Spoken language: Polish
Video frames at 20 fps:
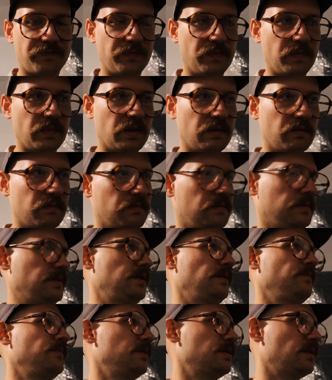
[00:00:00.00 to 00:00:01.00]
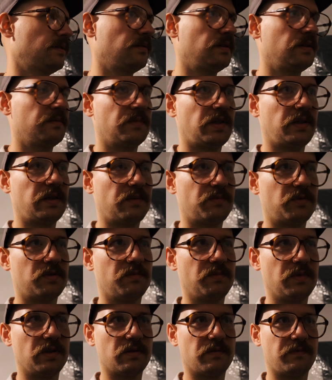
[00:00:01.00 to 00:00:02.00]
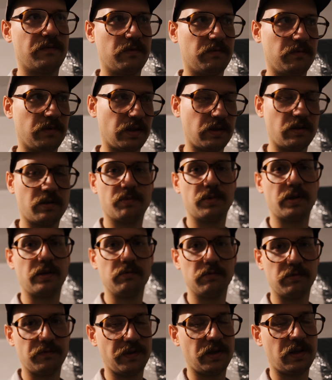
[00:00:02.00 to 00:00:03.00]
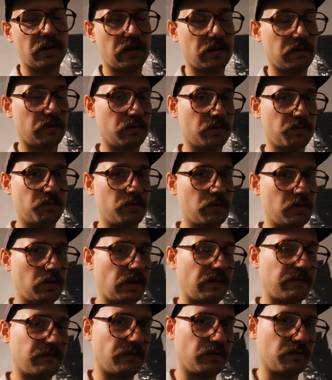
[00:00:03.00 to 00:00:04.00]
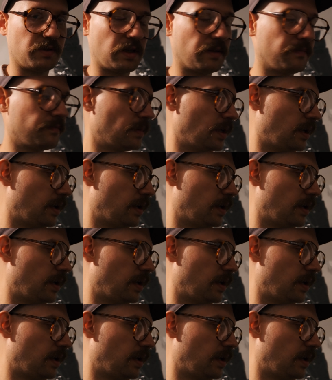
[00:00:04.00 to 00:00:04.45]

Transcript: Mm, stabilizatorem najlepszym jest w ogóle kropla Ludwika rozpuszczona w wodzie,